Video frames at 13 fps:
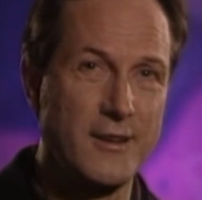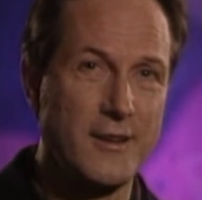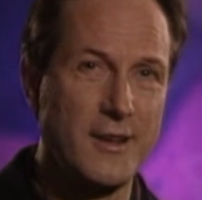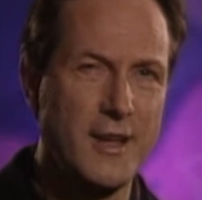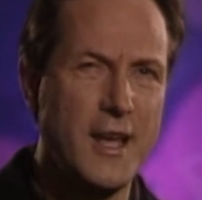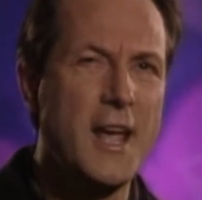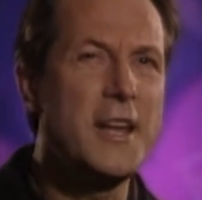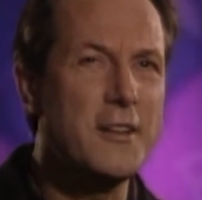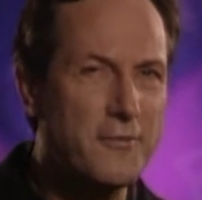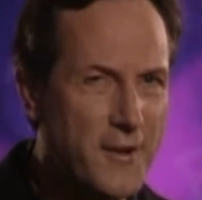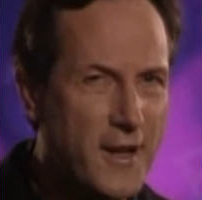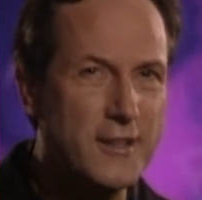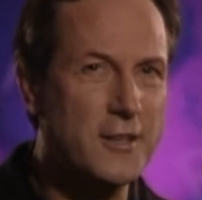Przeszedł
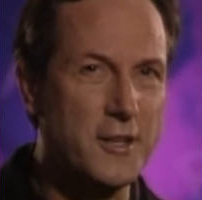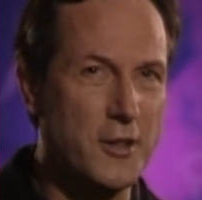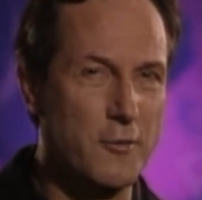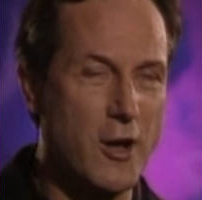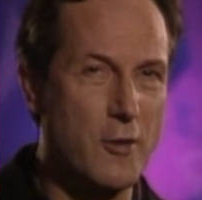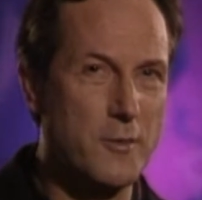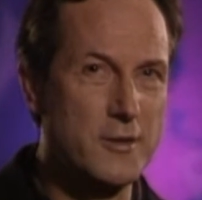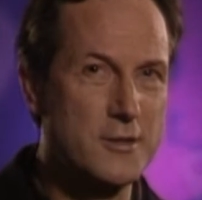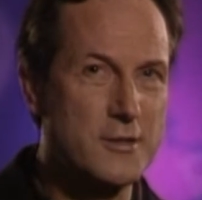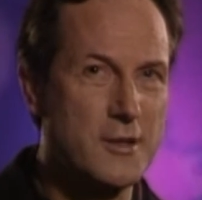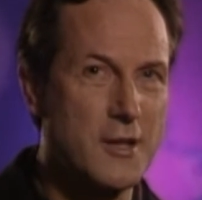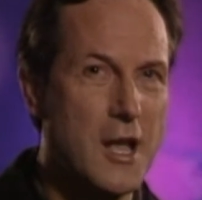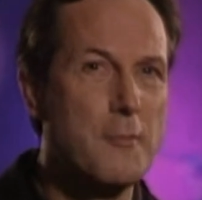wprawdzie na stronę
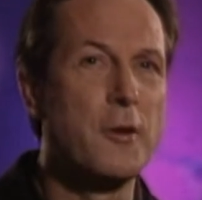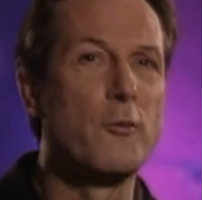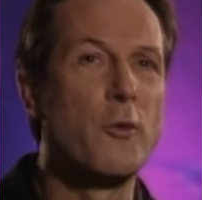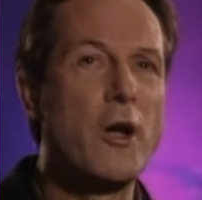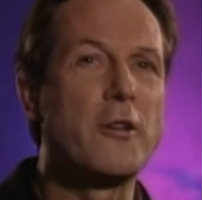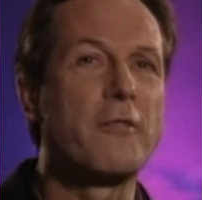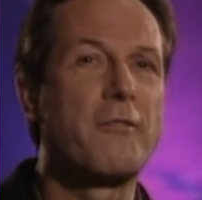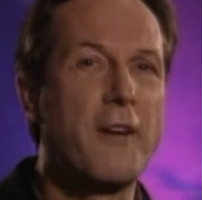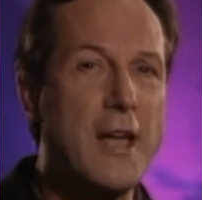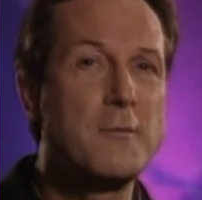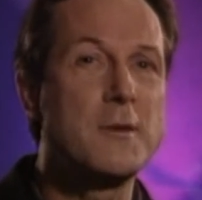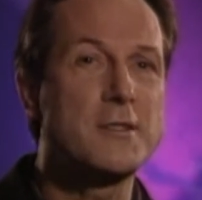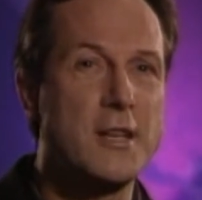Rzymian, ale
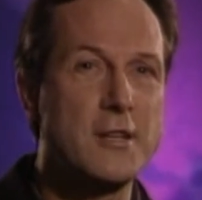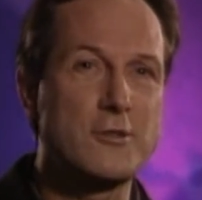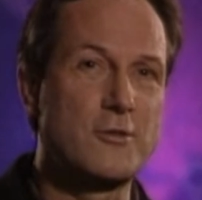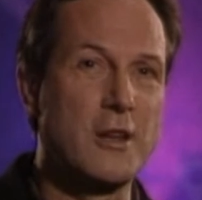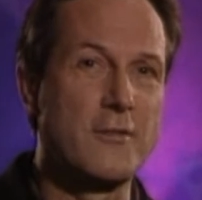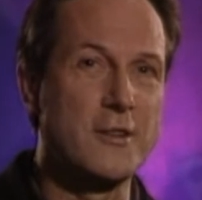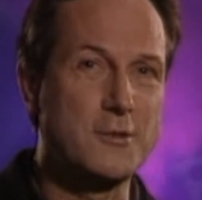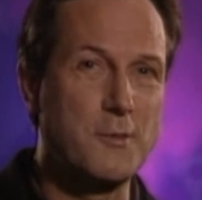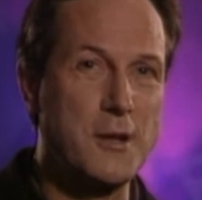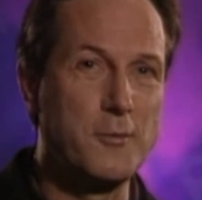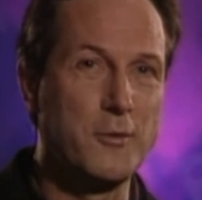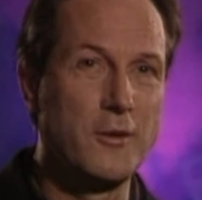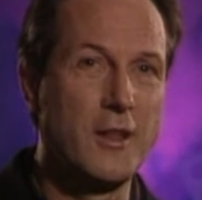napisał słynną
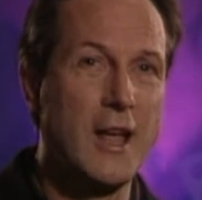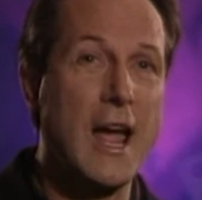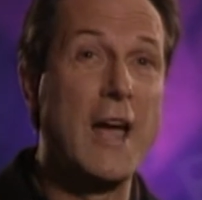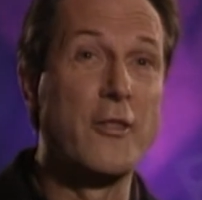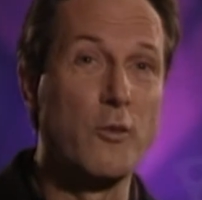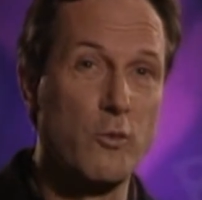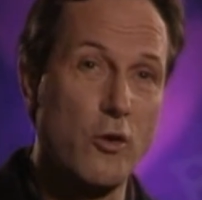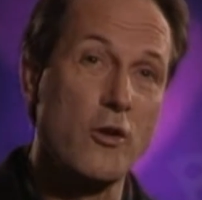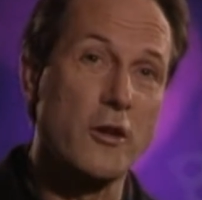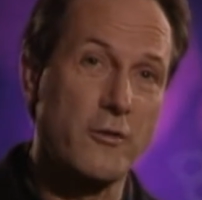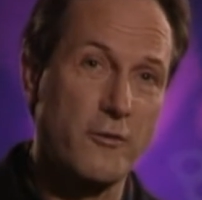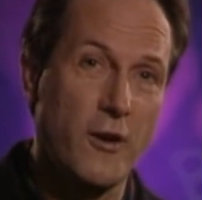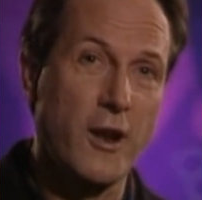historię o swoim
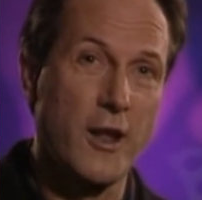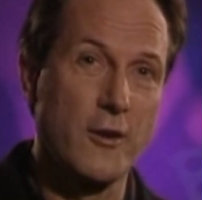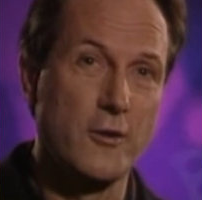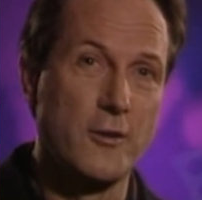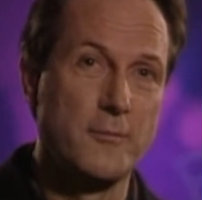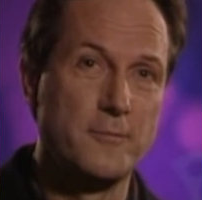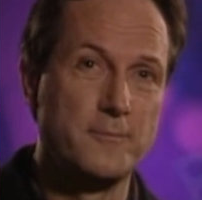narodzie i o